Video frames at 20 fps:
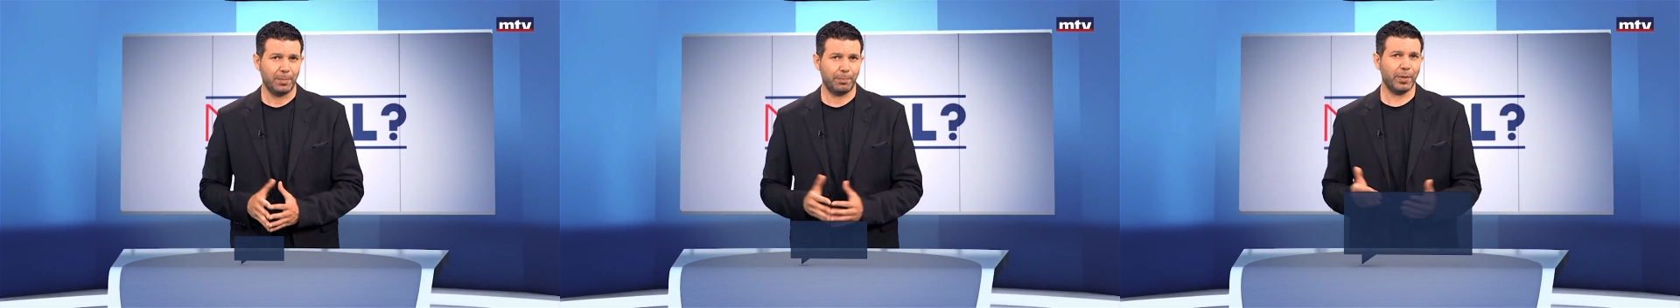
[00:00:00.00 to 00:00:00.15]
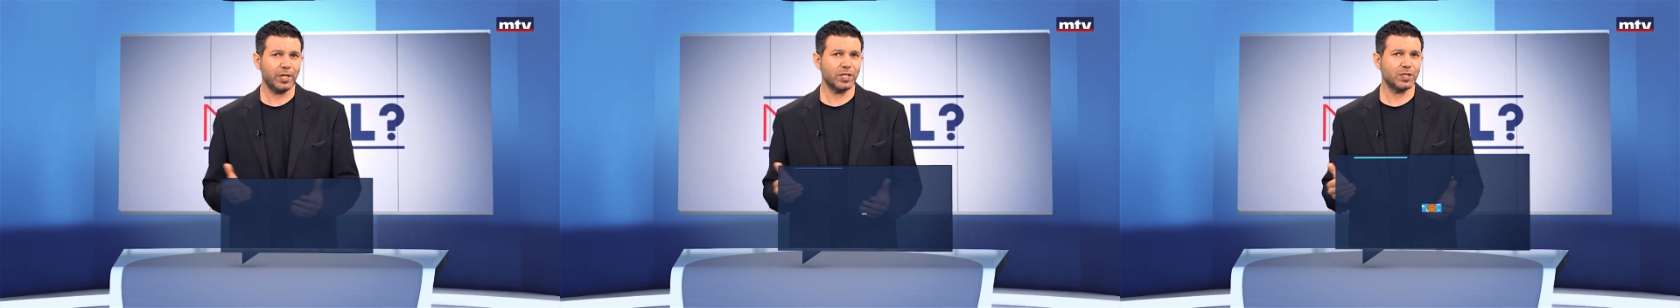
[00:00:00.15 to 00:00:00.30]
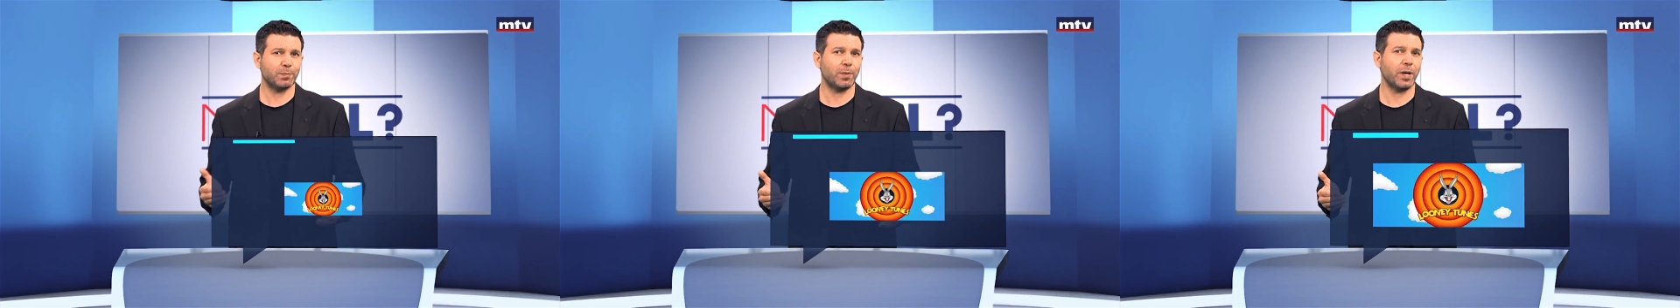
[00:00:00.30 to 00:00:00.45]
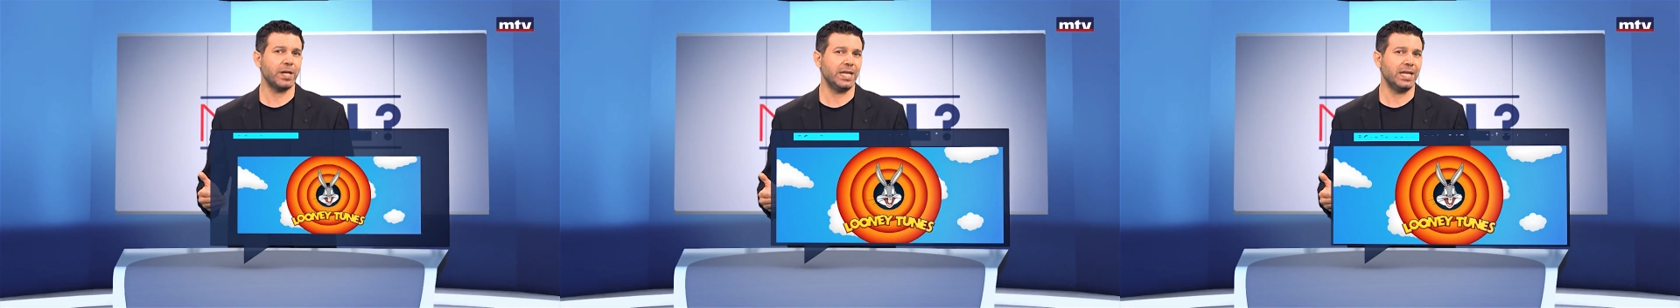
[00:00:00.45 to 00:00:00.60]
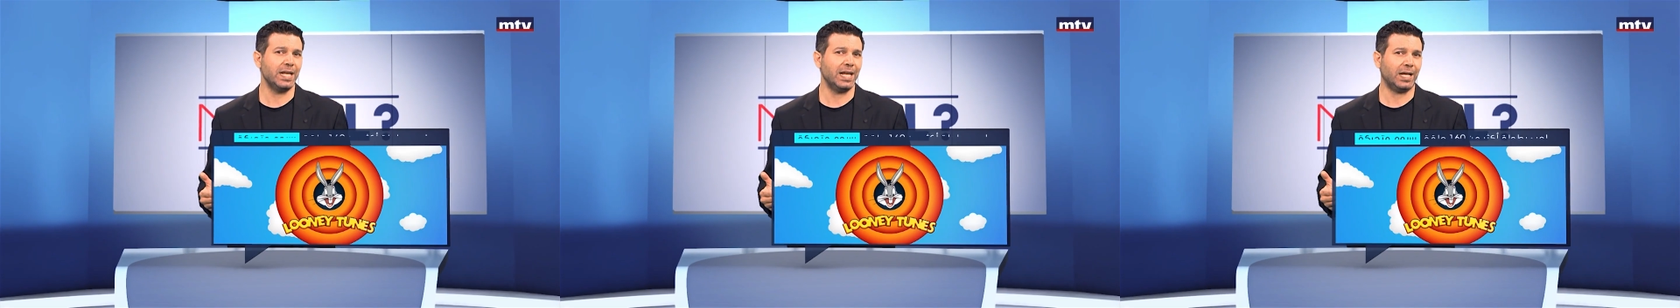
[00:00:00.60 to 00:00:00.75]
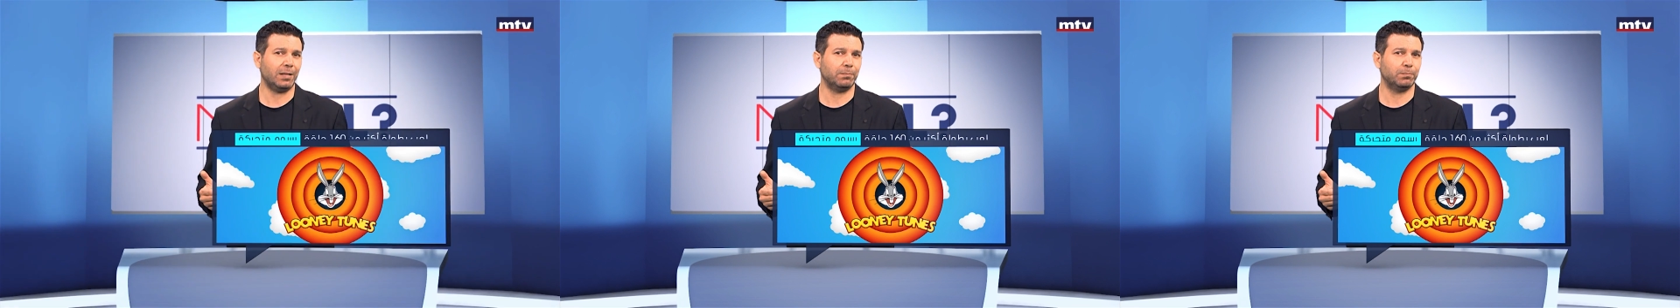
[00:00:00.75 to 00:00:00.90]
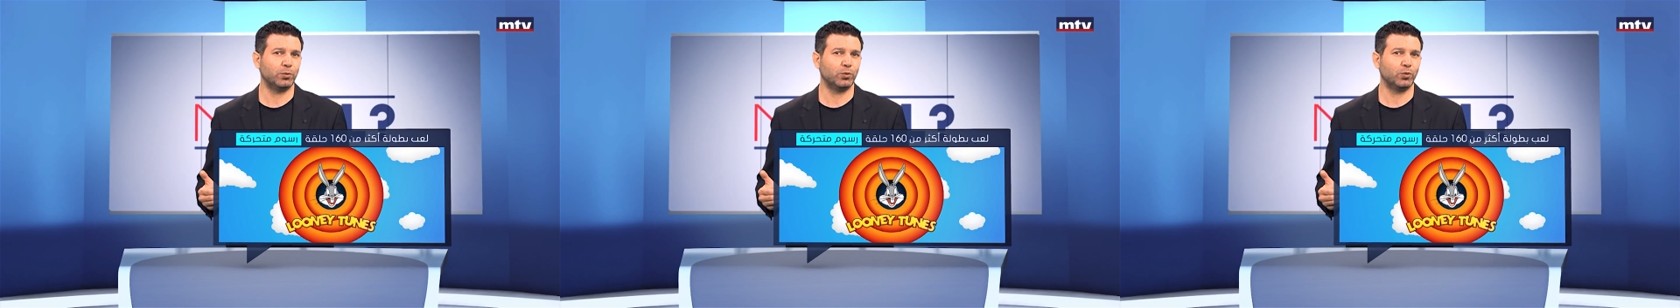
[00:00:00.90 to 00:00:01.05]
بوكس باني
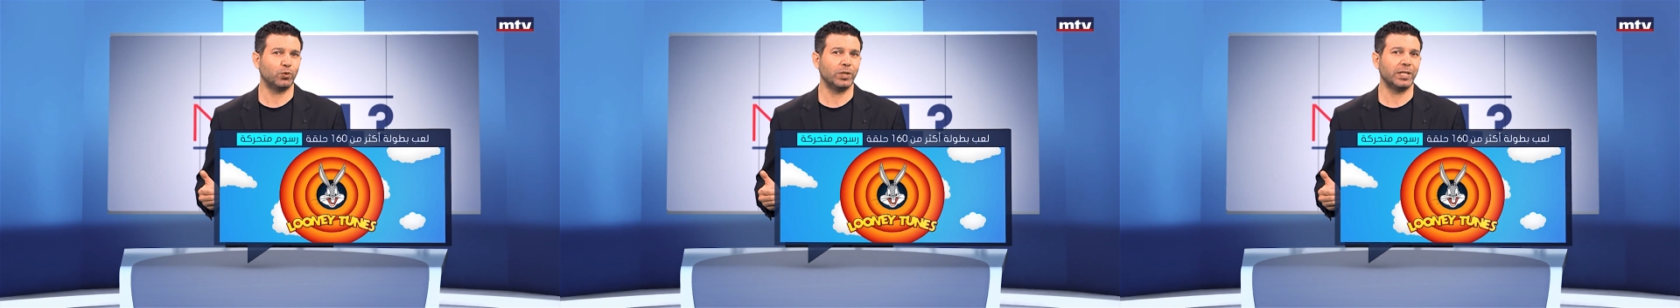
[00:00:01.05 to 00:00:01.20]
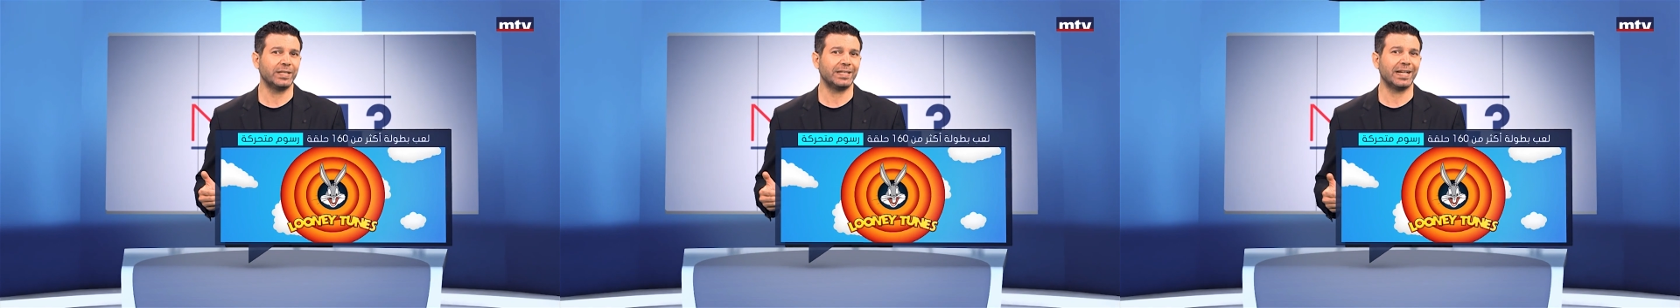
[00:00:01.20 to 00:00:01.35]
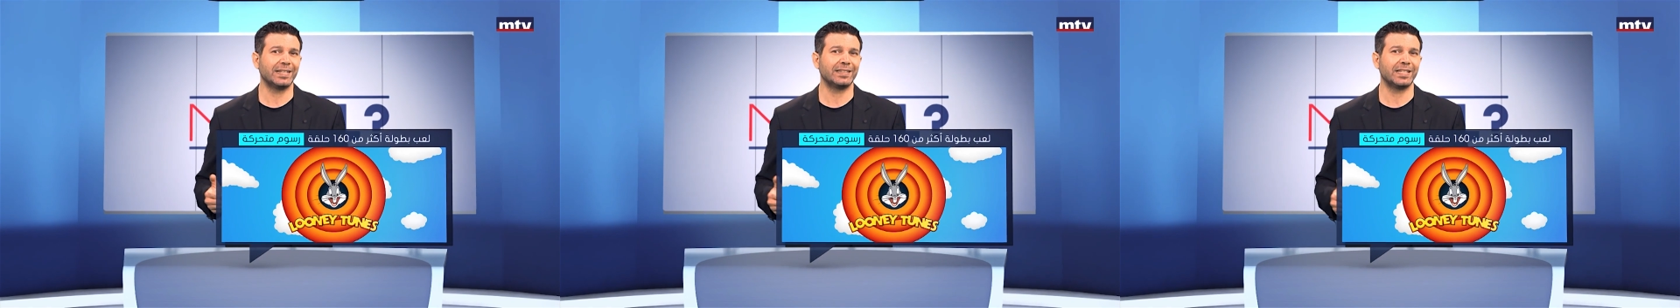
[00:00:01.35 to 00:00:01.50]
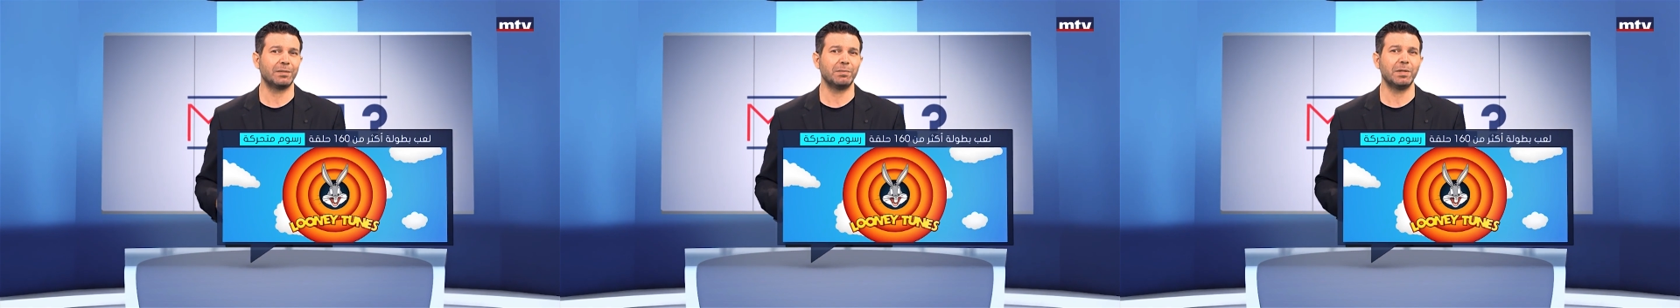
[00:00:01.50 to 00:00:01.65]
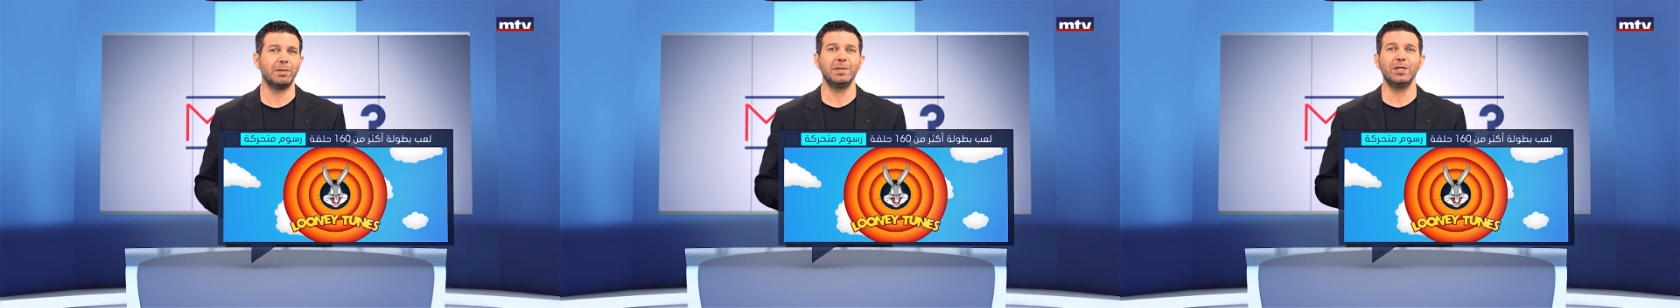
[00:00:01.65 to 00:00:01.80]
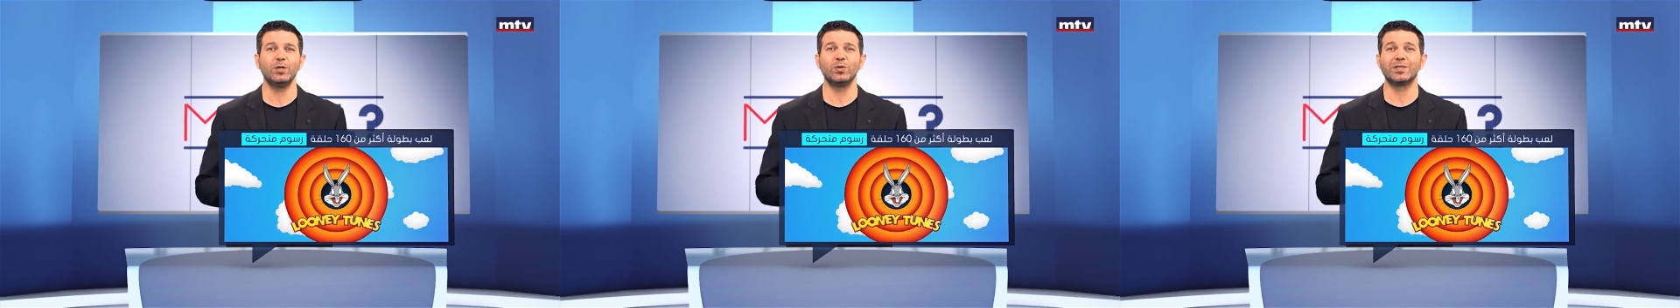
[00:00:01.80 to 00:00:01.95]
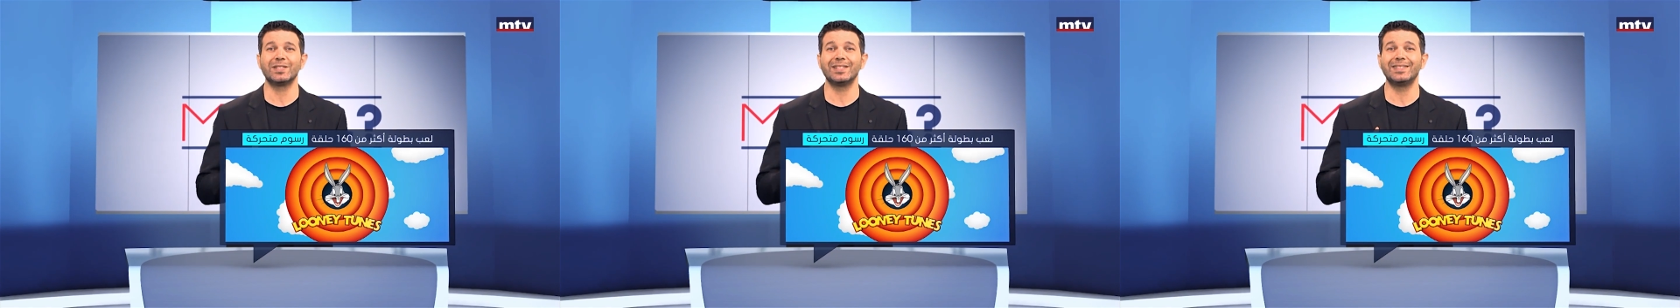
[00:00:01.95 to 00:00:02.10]
لعب بطولة أكثر من
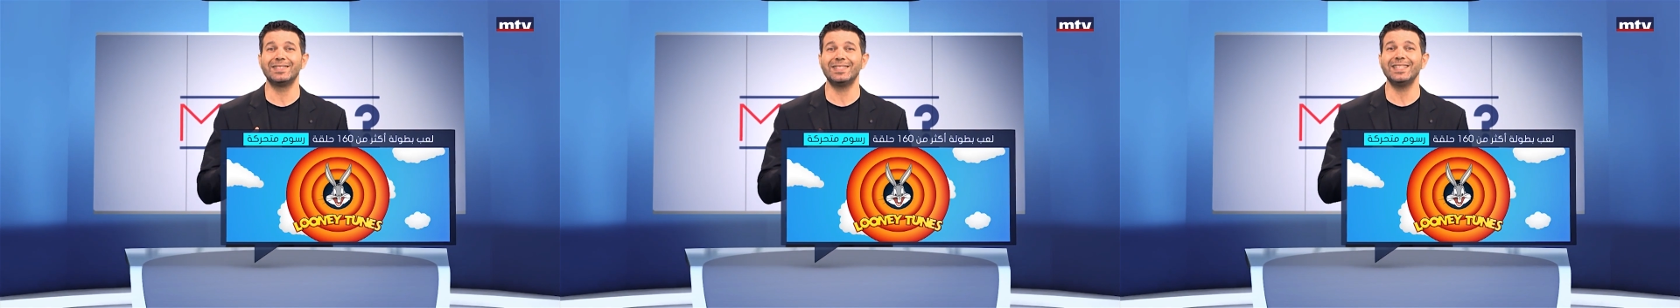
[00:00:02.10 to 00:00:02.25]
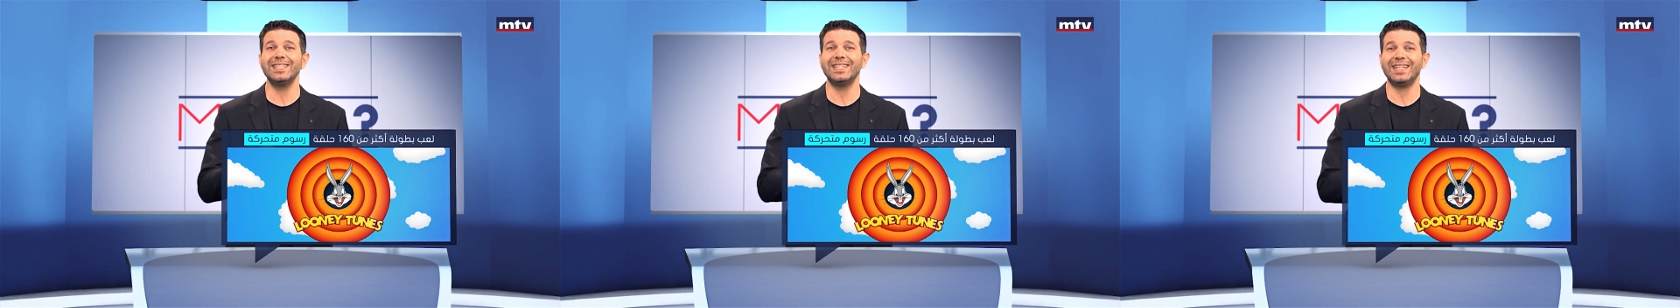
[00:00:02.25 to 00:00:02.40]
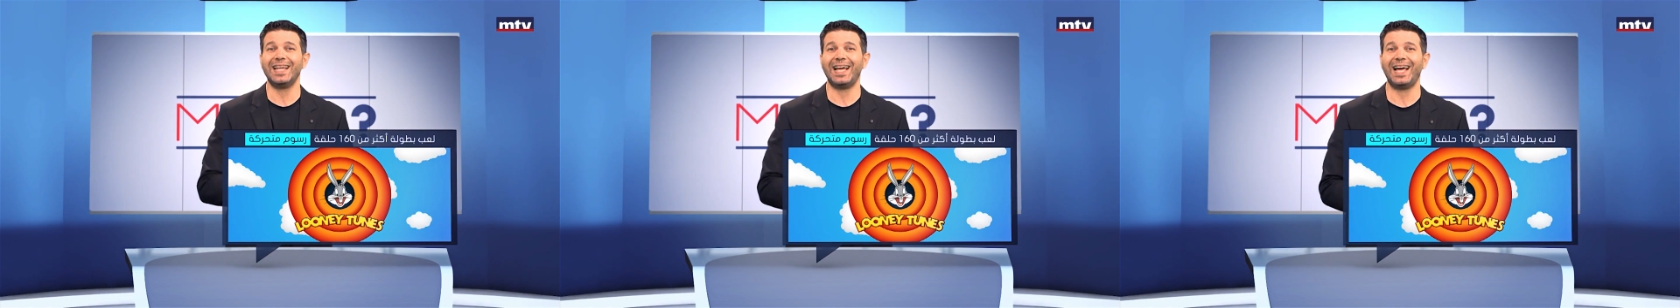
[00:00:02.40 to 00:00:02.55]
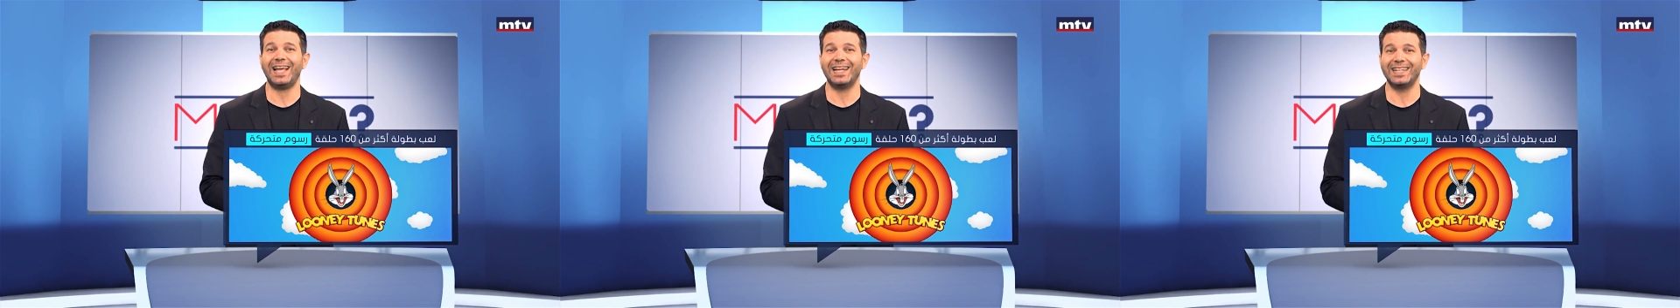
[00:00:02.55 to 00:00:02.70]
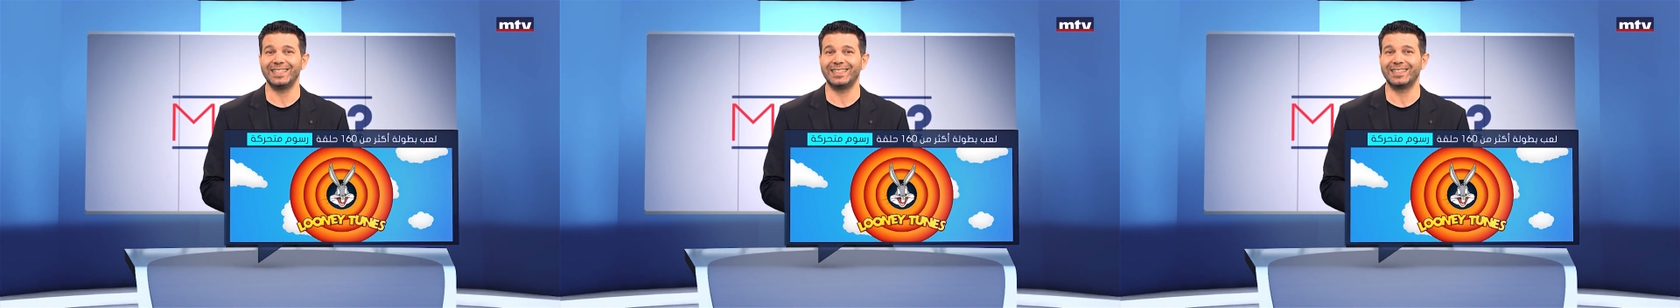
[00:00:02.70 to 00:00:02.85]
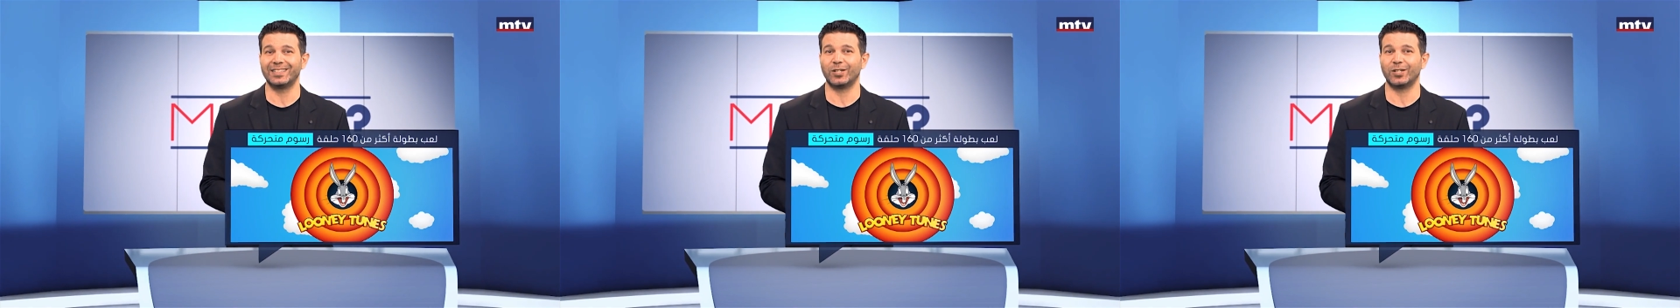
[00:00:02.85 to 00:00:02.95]
160 حلقة